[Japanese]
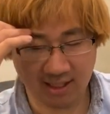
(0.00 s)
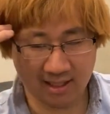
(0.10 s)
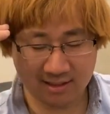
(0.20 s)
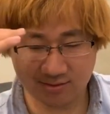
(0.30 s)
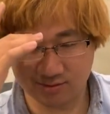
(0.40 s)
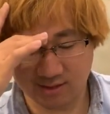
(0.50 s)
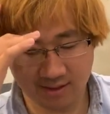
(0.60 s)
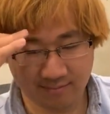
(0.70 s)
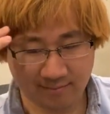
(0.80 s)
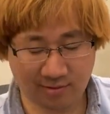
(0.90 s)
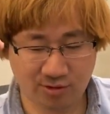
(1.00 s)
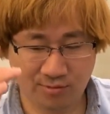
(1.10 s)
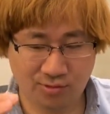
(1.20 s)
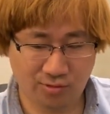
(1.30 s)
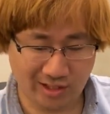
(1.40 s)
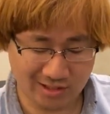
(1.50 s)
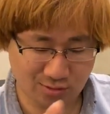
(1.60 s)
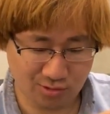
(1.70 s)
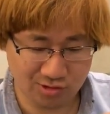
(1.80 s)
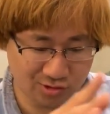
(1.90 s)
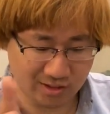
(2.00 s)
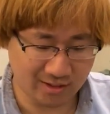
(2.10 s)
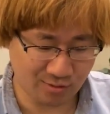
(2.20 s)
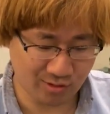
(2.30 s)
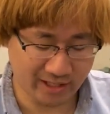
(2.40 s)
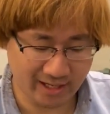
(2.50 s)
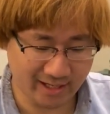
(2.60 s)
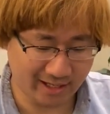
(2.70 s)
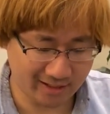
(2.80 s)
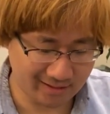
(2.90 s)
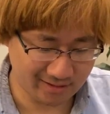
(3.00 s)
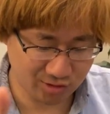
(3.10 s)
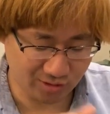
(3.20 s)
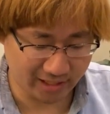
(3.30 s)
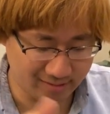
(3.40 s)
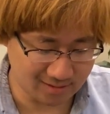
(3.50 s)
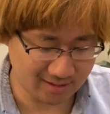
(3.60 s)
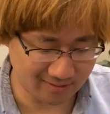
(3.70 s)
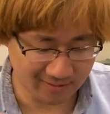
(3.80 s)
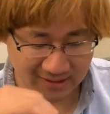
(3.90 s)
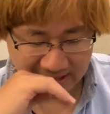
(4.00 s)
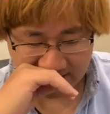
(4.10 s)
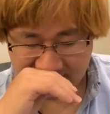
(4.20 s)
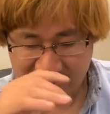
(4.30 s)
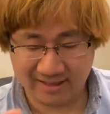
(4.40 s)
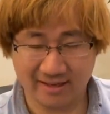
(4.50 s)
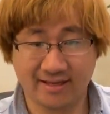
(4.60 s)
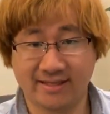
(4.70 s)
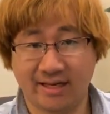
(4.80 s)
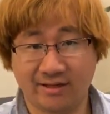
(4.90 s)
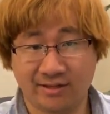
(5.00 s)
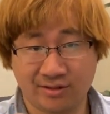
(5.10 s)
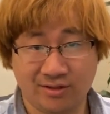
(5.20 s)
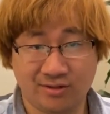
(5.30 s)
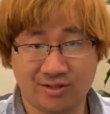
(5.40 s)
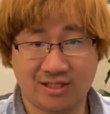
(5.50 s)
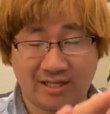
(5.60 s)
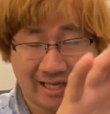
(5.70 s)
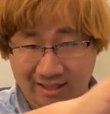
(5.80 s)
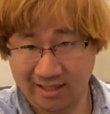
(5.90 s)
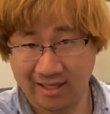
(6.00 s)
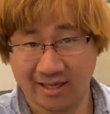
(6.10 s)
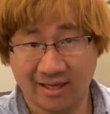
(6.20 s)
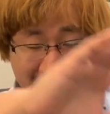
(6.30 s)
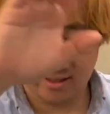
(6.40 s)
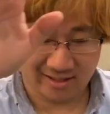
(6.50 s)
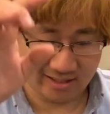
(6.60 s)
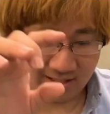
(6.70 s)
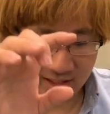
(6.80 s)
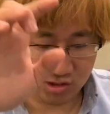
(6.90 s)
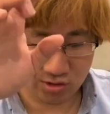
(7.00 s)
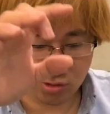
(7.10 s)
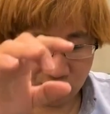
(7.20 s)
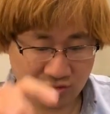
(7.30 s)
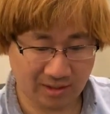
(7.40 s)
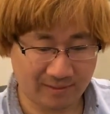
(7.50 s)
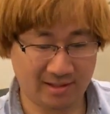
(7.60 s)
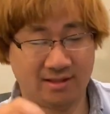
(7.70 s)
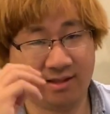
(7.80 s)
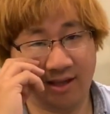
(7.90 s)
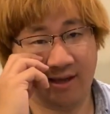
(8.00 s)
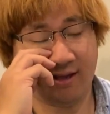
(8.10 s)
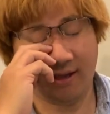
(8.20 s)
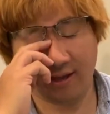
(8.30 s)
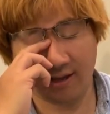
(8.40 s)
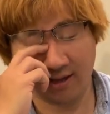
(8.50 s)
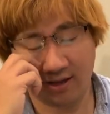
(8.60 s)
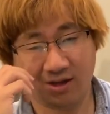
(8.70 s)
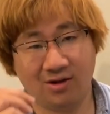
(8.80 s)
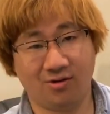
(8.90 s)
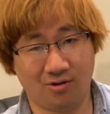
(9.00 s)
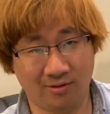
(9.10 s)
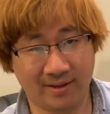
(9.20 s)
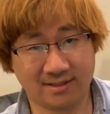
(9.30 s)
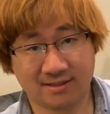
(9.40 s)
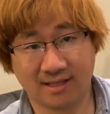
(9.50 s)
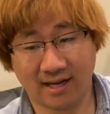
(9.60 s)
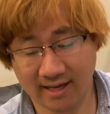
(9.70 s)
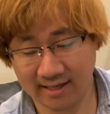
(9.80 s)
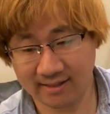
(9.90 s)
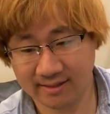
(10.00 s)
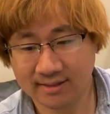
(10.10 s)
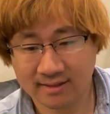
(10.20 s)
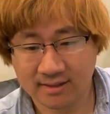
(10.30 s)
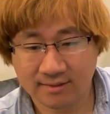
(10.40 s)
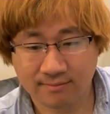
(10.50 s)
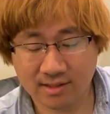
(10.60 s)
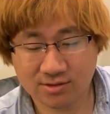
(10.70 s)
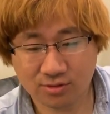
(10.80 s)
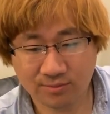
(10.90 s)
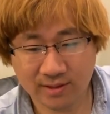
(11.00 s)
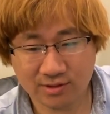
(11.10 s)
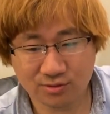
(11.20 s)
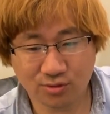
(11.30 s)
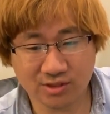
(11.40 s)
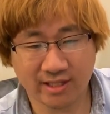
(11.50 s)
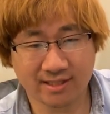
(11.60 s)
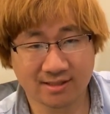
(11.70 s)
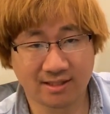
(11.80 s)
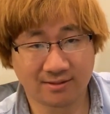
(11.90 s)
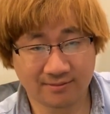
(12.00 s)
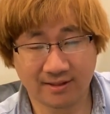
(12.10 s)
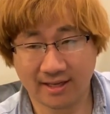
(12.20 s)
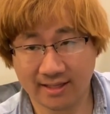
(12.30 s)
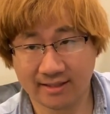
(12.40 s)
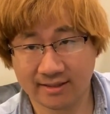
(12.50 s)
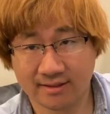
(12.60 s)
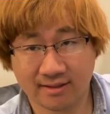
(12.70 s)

らそうですね、まあ、これもへそ掘りによって残り何回かちょっと変えるんですけど、え左に打ち替えて、えー、ちょっとためて終えます、はいまあ、そこまで有効じゃないですけど、はい